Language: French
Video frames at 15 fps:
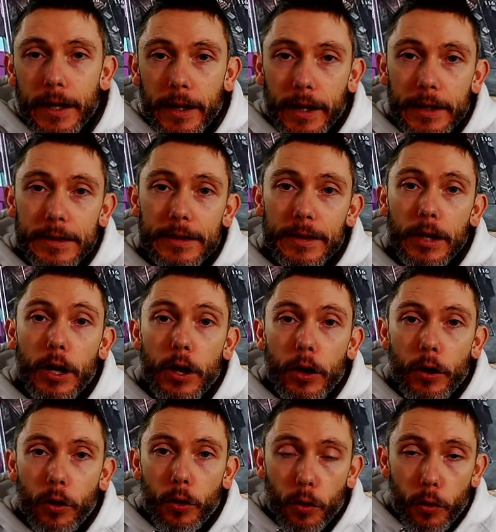reste
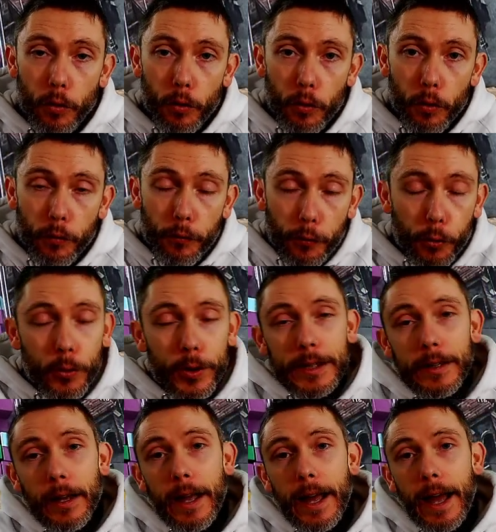euh,
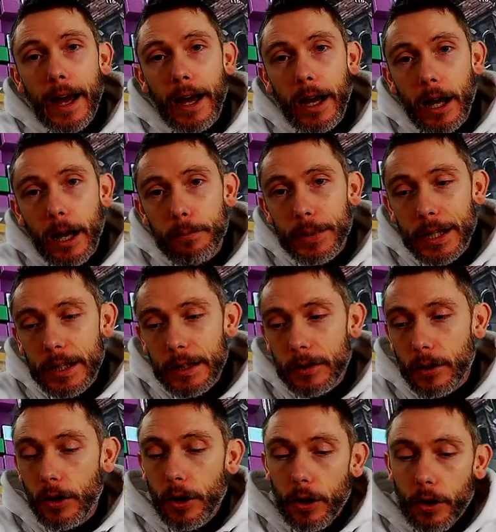fluide,
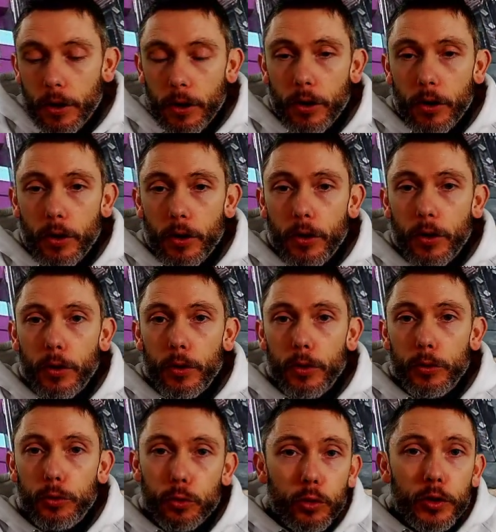rapide, euh,
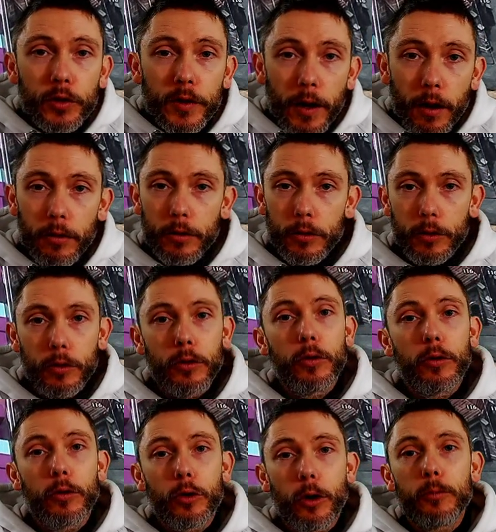succinct,
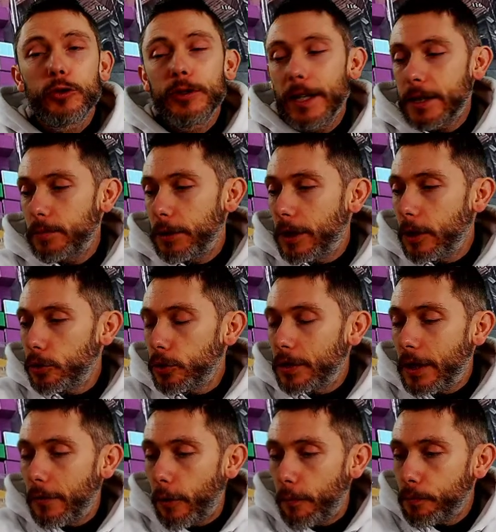comme je vous ai expliqué juste
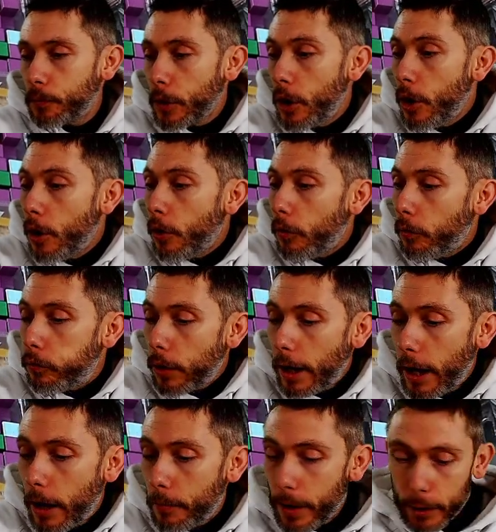avant.
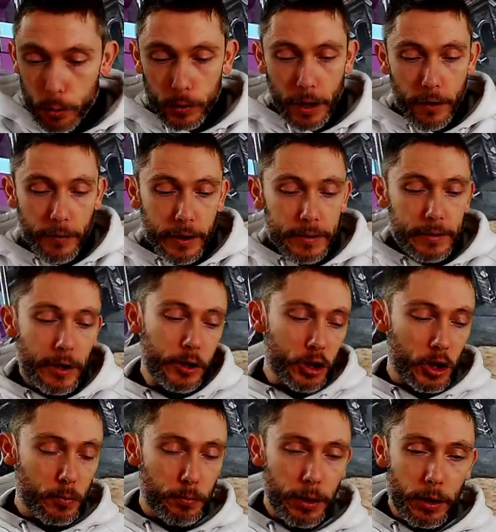Voilà, bah écoutez, avec ça,
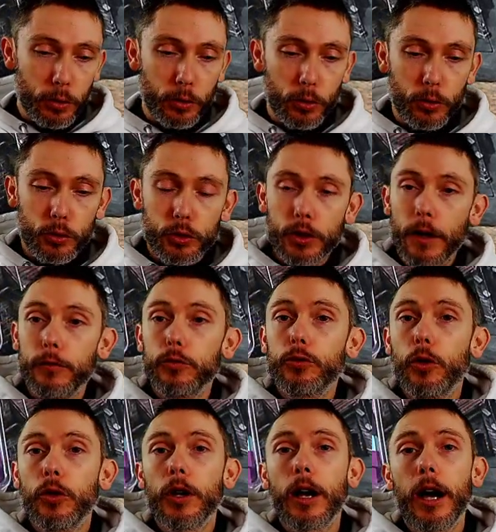j'espère que ça vous
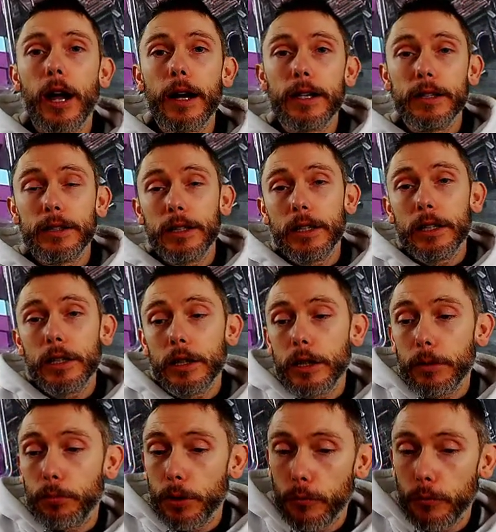donnera l'idée et puis